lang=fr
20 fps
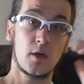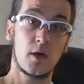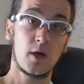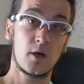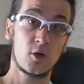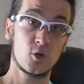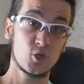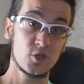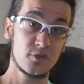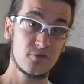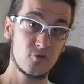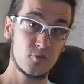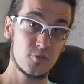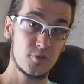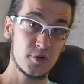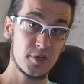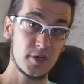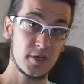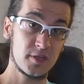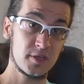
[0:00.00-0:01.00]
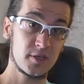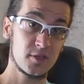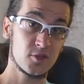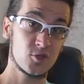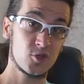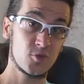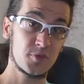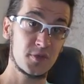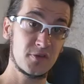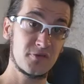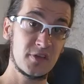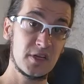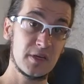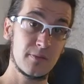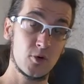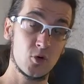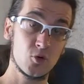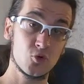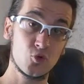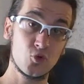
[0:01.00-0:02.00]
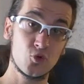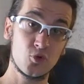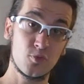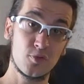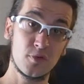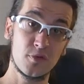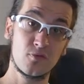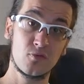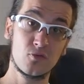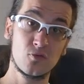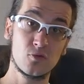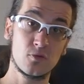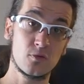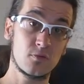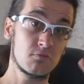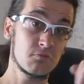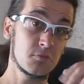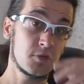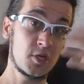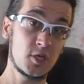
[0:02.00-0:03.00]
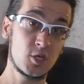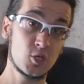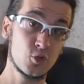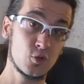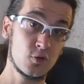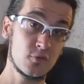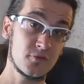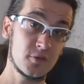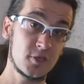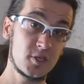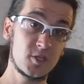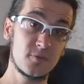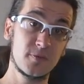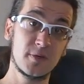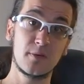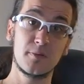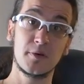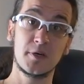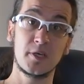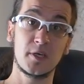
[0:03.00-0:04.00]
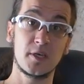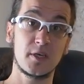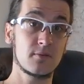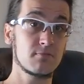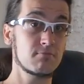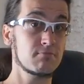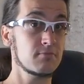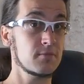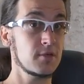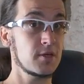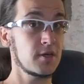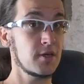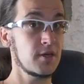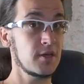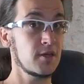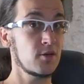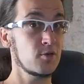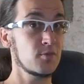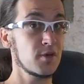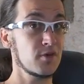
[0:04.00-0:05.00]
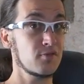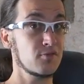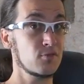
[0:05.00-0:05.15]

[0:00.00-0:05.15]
Arrangez-vous pour garder ce petit filament sous son point de fusion, il chauffe, il se met à briller, et la lumière